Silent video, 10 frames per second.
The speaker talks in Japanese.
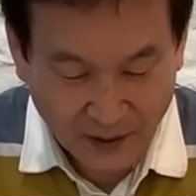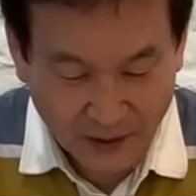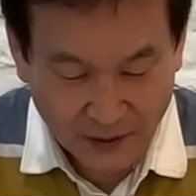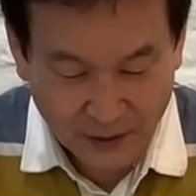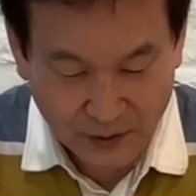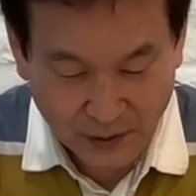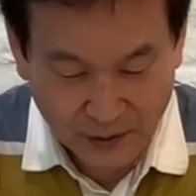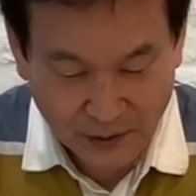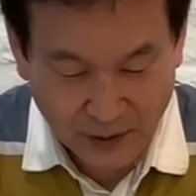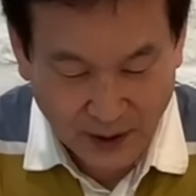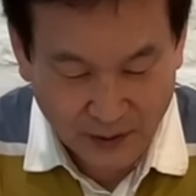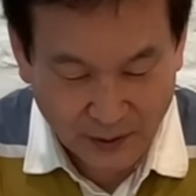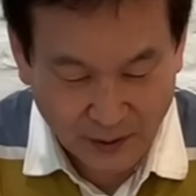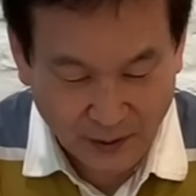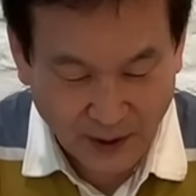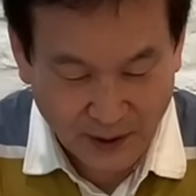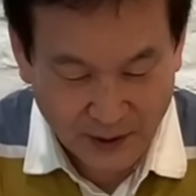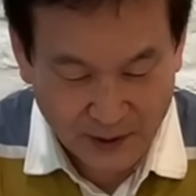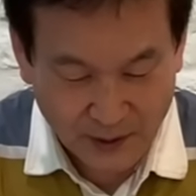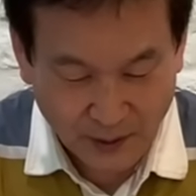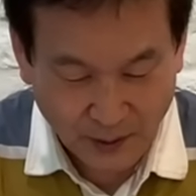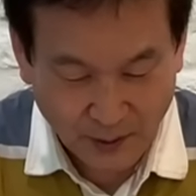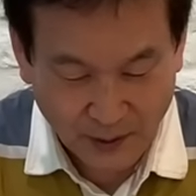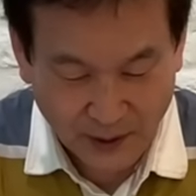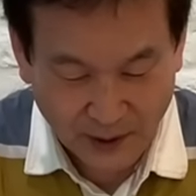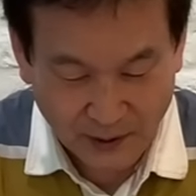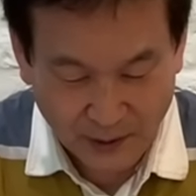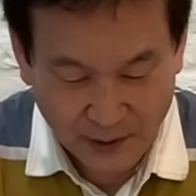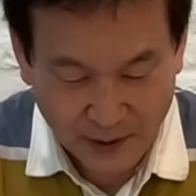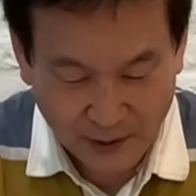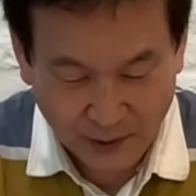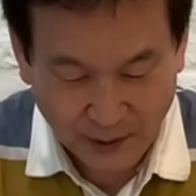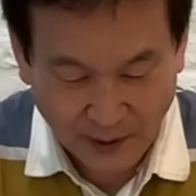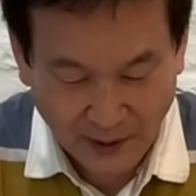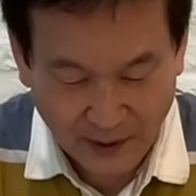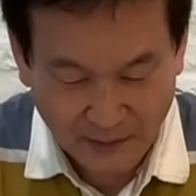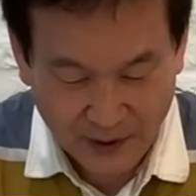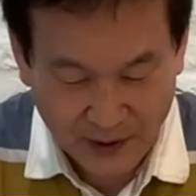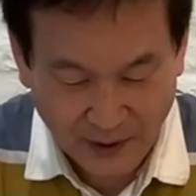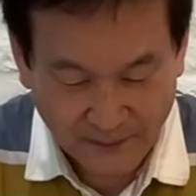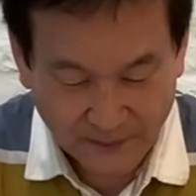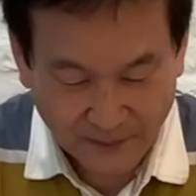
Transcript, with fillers: ユン・ソンニョル大統領と会談する方向で検討していることが分かりました、